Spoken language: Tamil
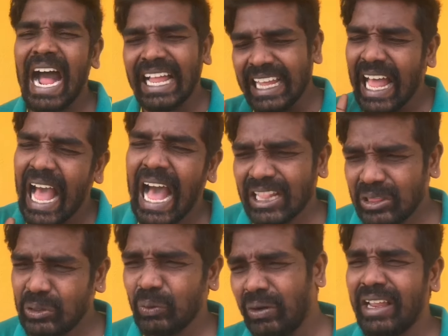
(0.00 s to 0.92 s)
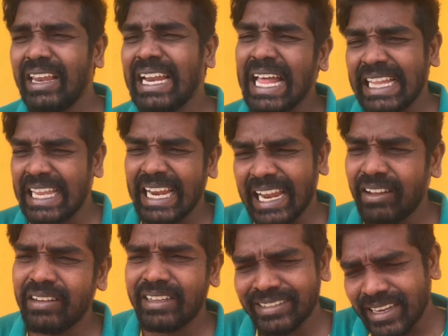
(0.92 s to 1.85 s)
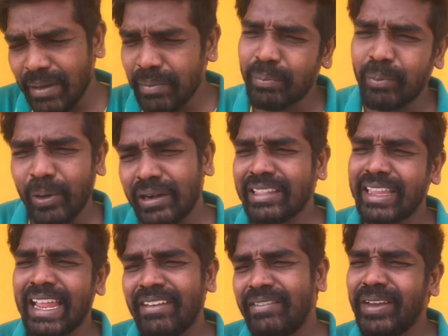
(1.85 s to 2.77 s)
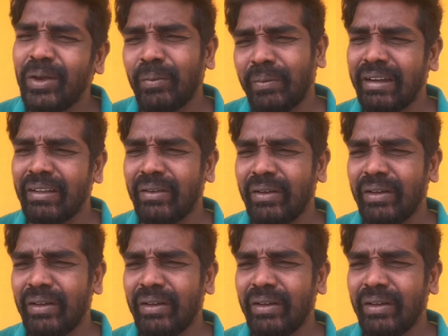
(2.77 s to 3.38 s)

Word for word: அதான் அது ஒன்றும் இல்லைண்ணா அதெல்லாம் நாங்கள் டிஸ்க்ளைமர் போட்டு தானே வீடியோ பண்ணுறோம்